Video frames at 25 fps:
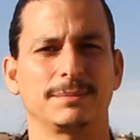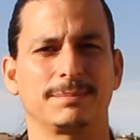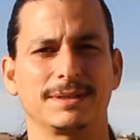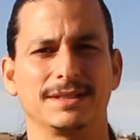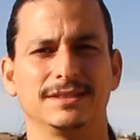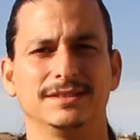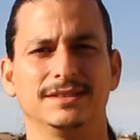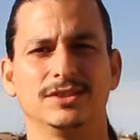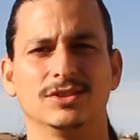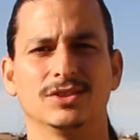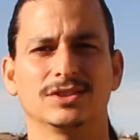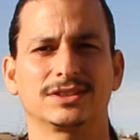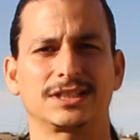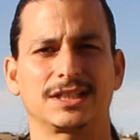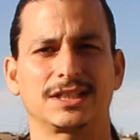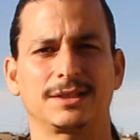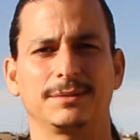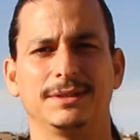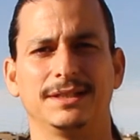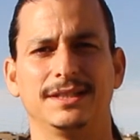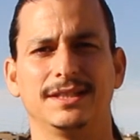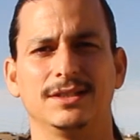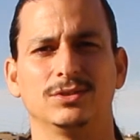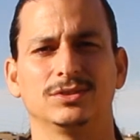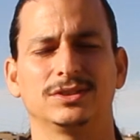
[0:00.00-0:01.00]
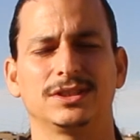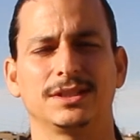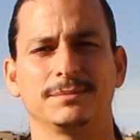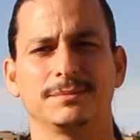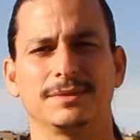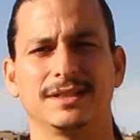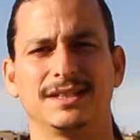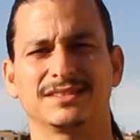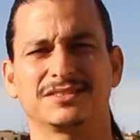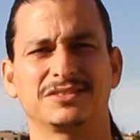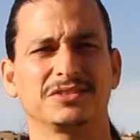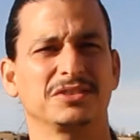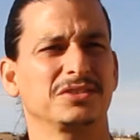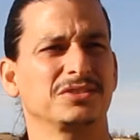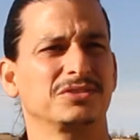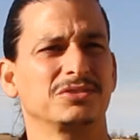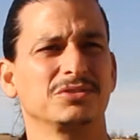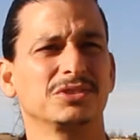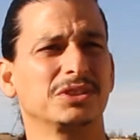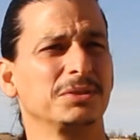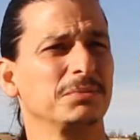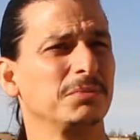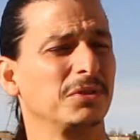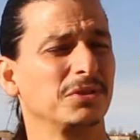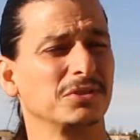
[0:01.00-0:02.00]
aprendido a través de estos
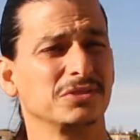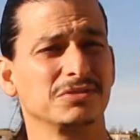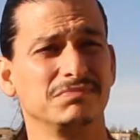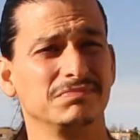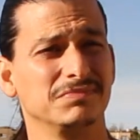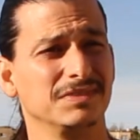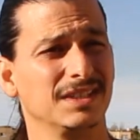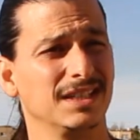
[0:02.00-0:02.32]
últimos